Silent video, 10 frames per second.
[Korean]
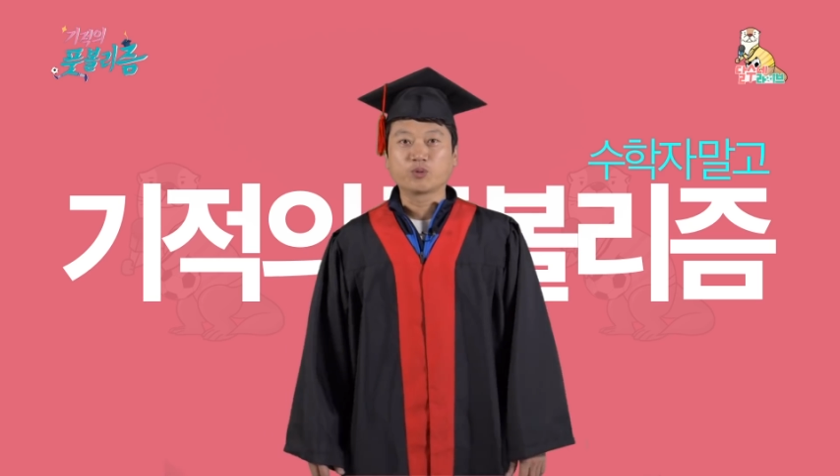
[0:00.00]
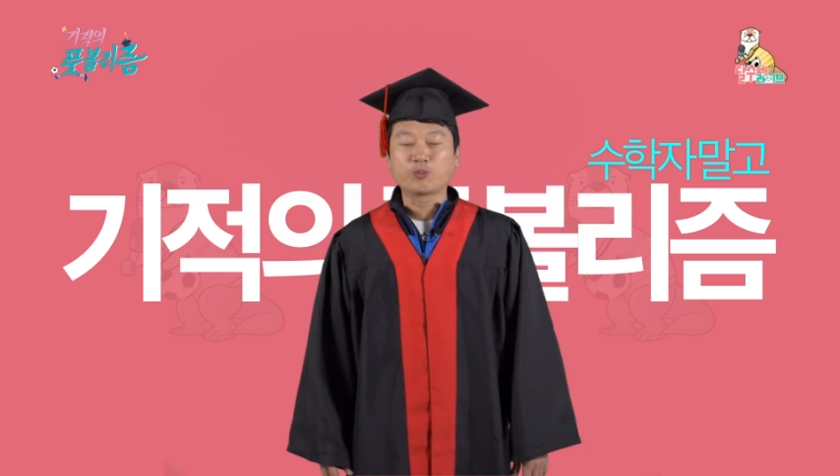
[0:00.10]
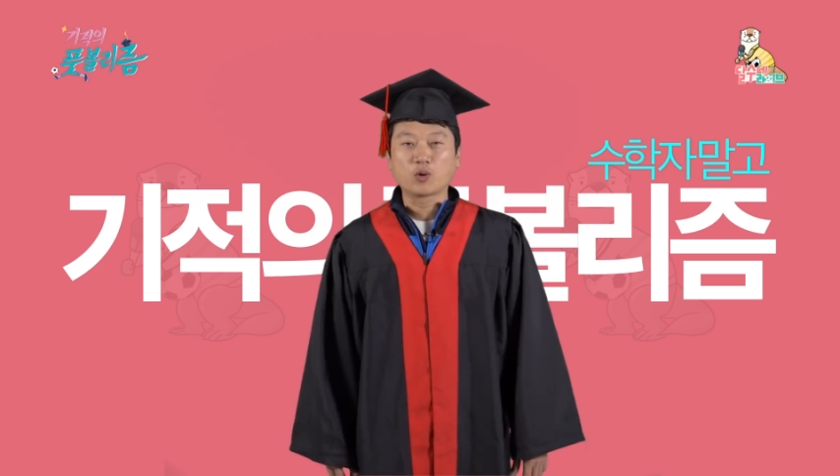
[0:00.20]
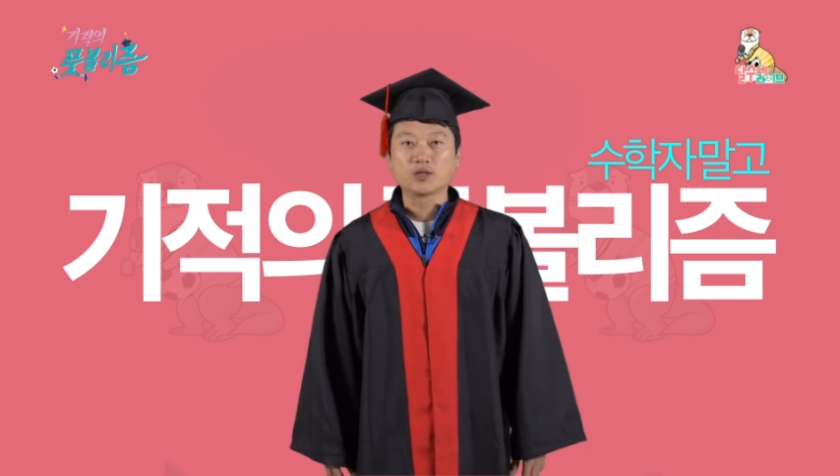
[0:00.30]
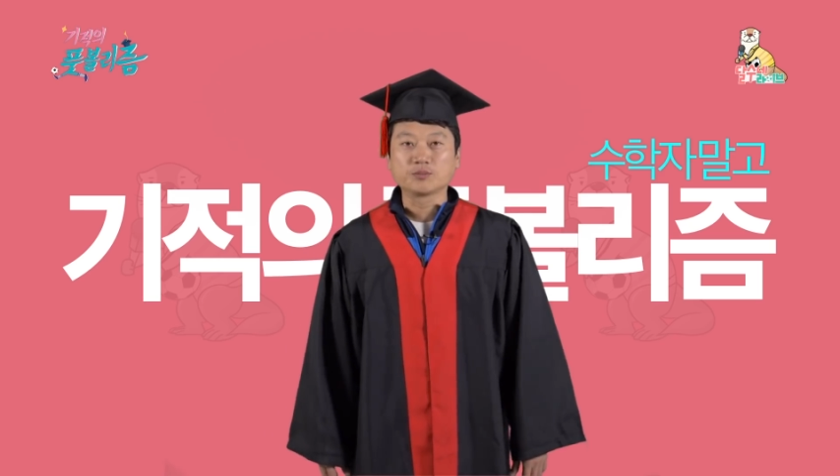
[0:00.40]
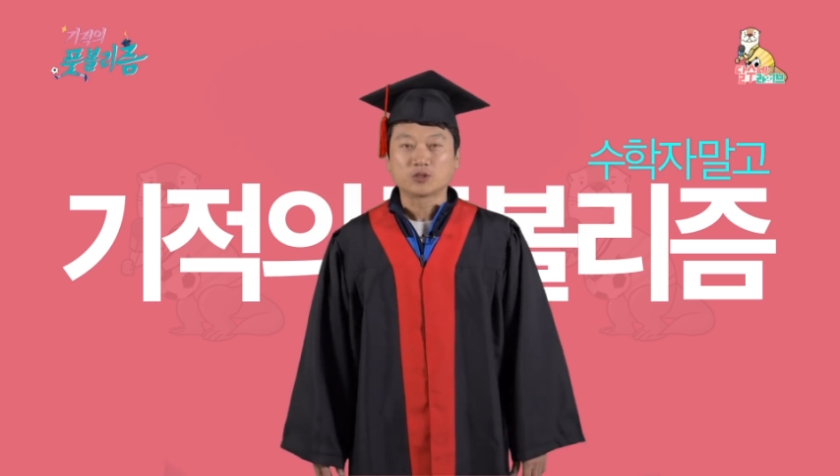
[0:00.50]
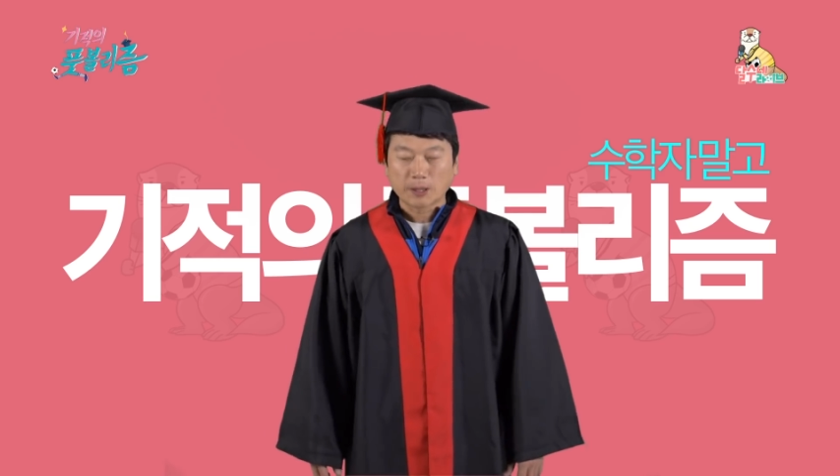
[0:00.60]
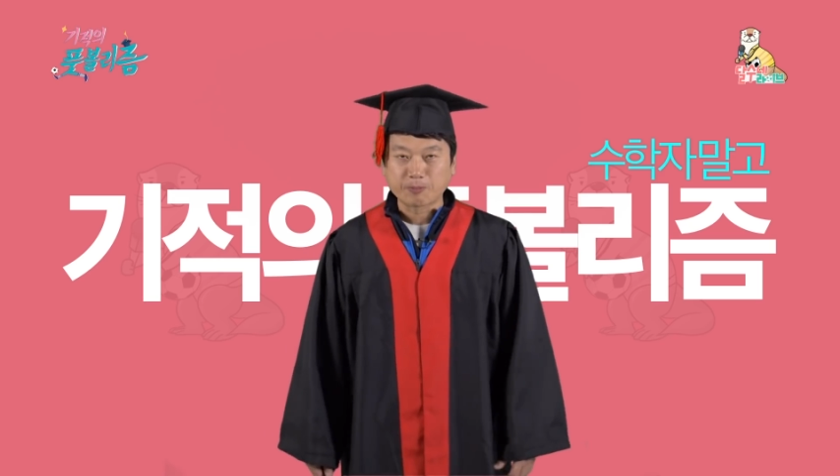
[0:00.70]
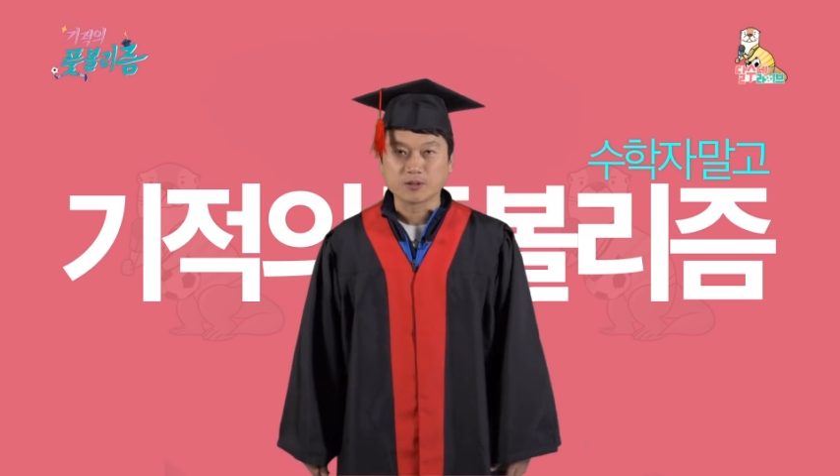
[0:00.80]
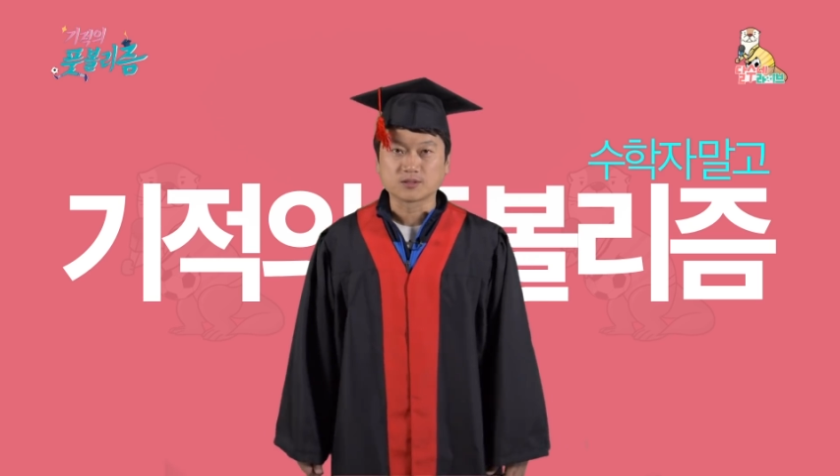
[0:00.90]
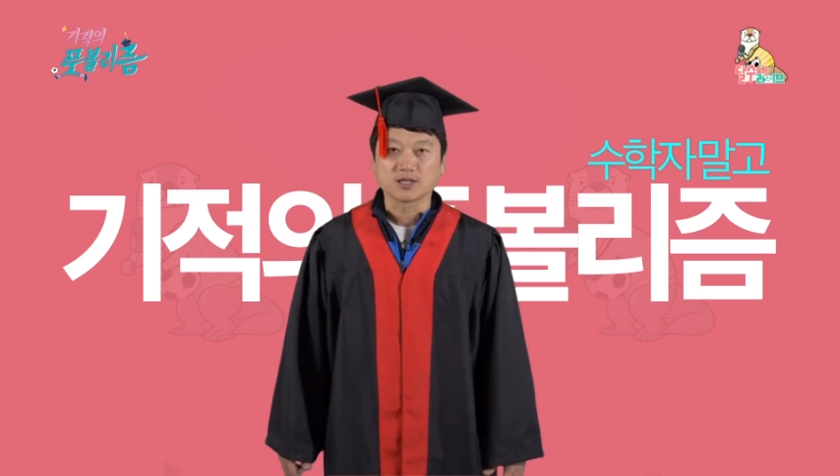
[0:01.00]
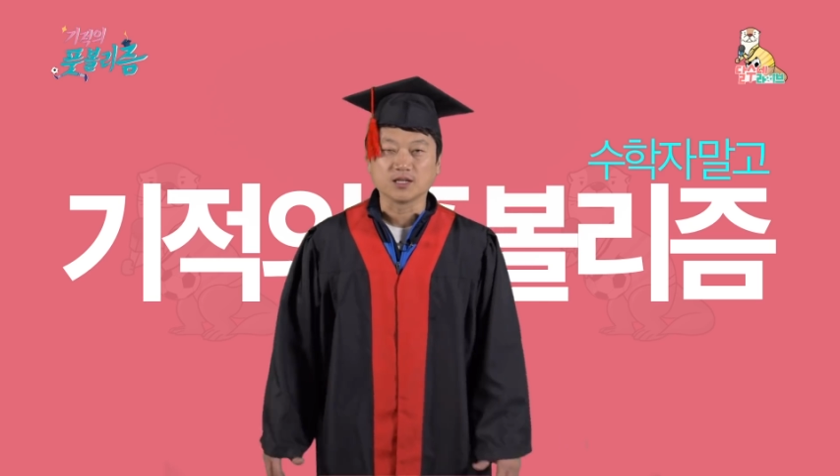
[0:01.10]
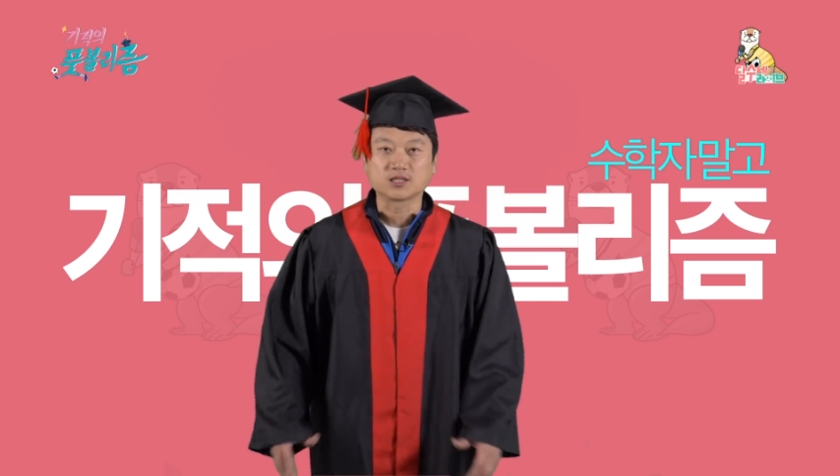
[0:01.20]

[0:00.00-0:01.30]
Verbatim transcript: 풋볼리즘 첫 번째